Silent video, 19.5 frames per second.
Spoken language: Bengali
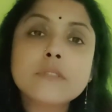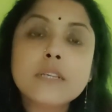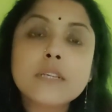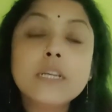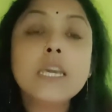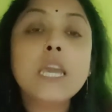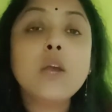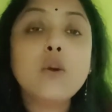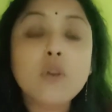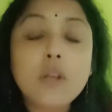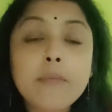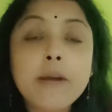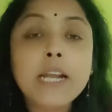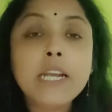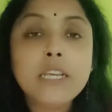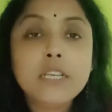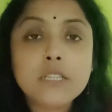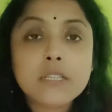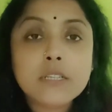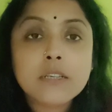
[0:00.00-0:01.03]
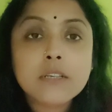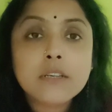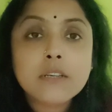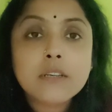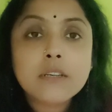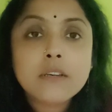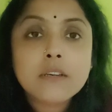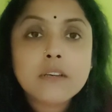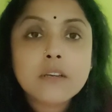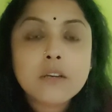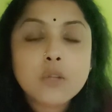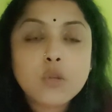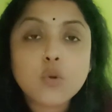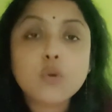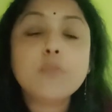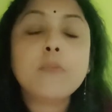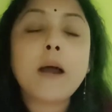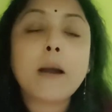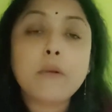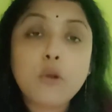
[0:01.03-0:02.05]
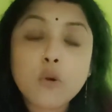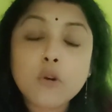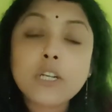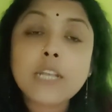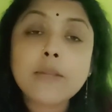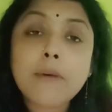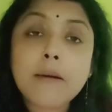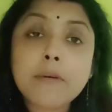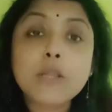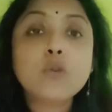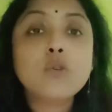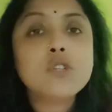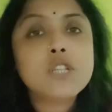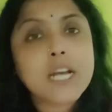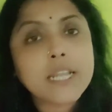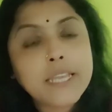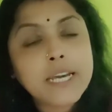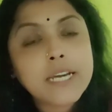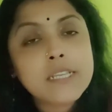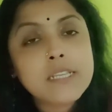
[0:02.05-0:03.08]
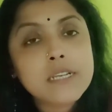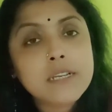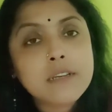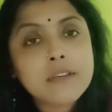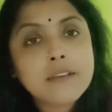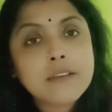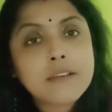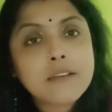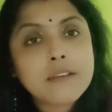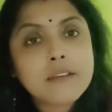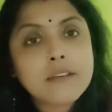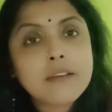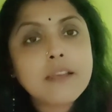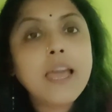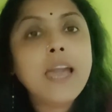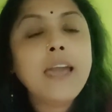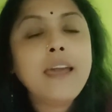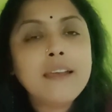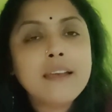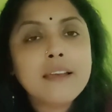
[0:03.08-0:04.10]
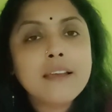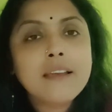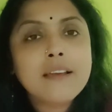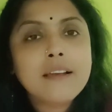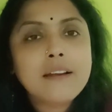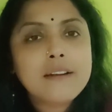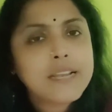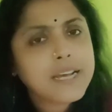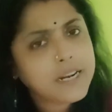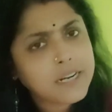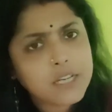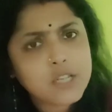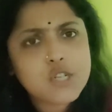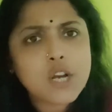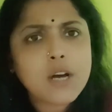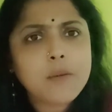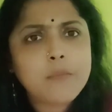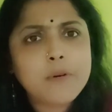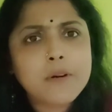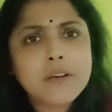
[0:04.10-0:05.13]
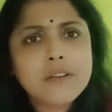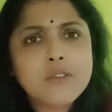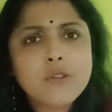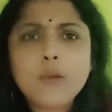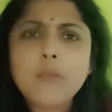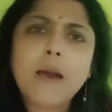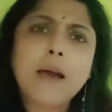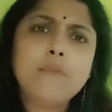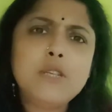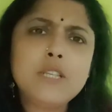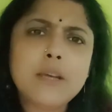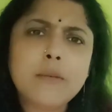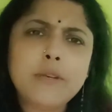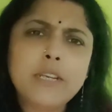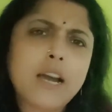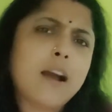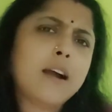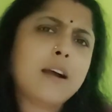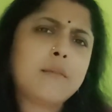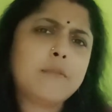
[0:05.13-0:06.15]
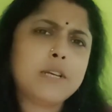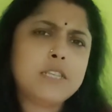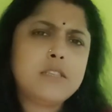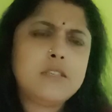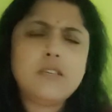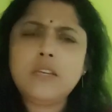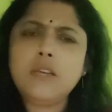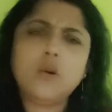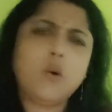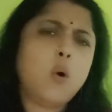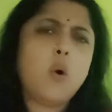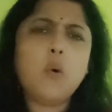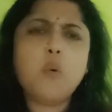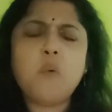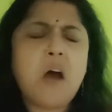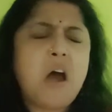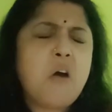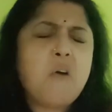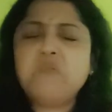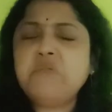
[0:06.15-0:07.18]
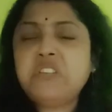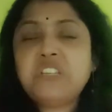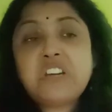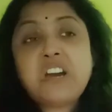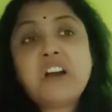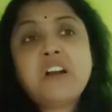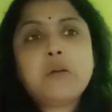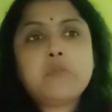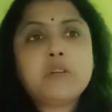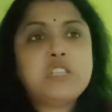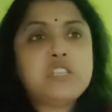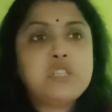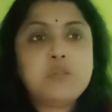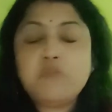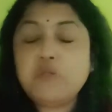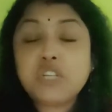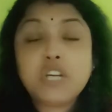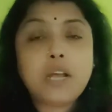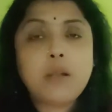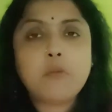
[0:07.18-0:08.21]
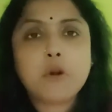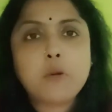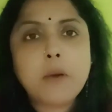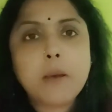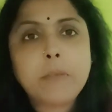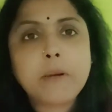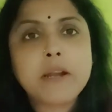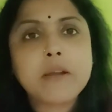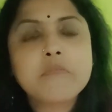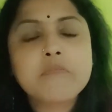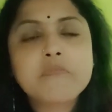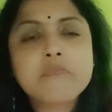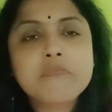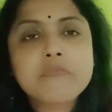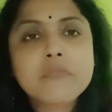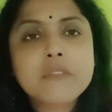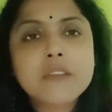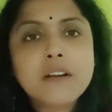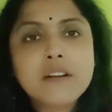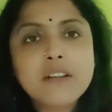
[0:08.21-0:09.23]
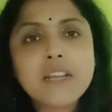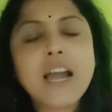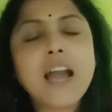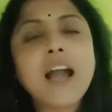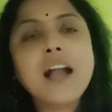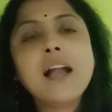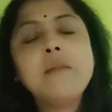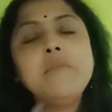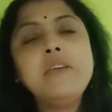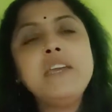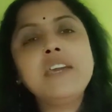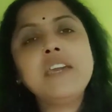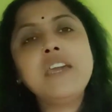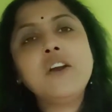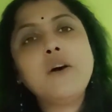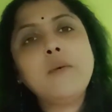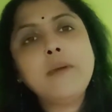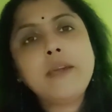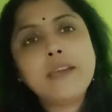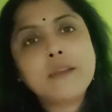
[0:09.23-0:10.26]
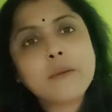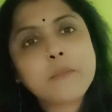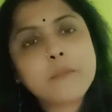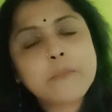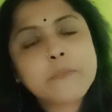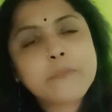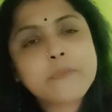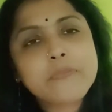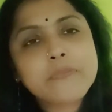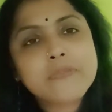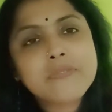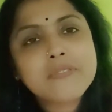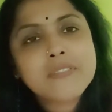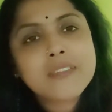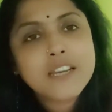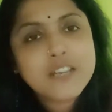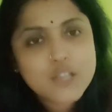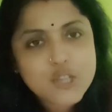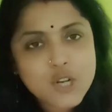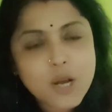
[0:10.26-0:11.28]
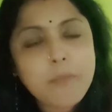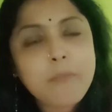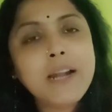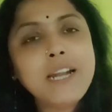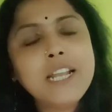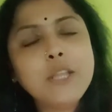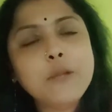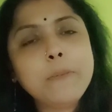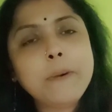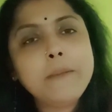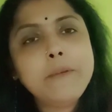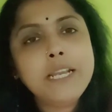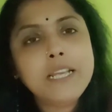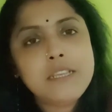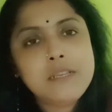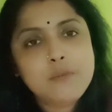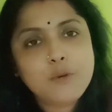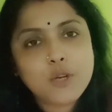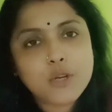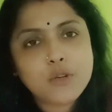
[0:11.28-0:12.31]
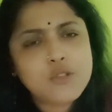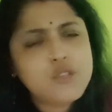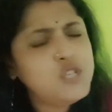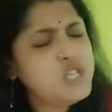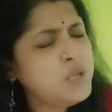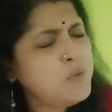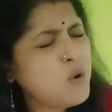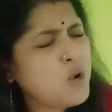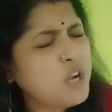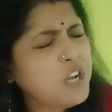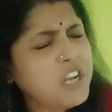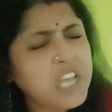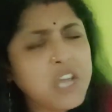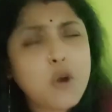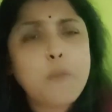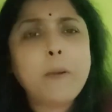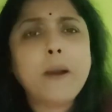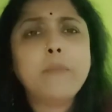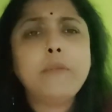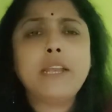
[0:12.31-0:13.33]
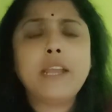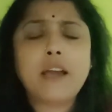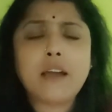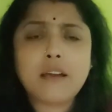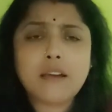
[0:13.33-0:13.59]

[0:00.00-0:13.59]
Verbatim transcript: কি করে মারিস তোর লোকনাথ বাবা তোর সাথে আছে হ্যাঁ টাকাটা সব তুই ভাবছিস আমি টাকা কামাচ্ছি ও বা আমি টাকা কামাচ্ছি বিশাল বড় ব্যাপার টাকা কামিয়ে কি হবে সম্মানটা তো পাবি না জীবনেও জীবন নেও পাবি না